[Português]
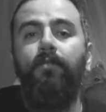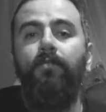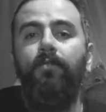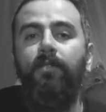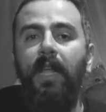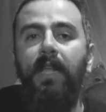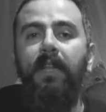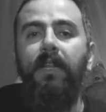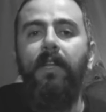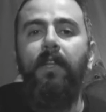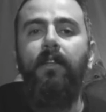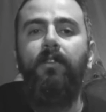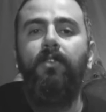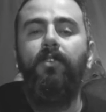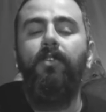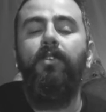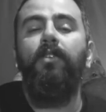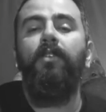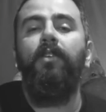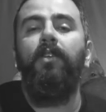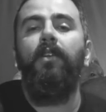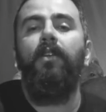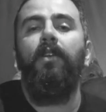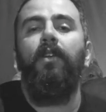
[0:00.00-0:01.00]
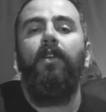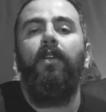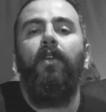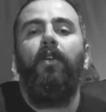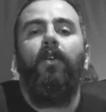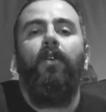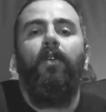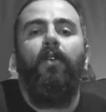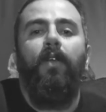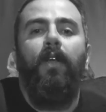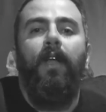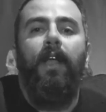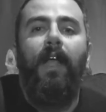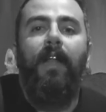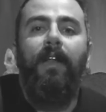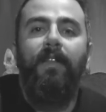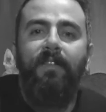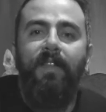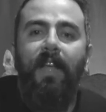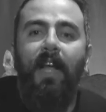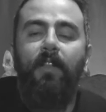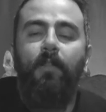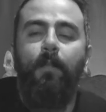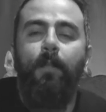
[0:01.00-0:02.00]
do DENIT,
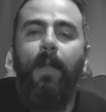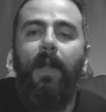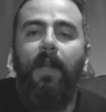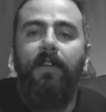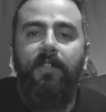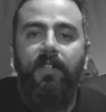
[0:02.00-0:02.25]
realizado pela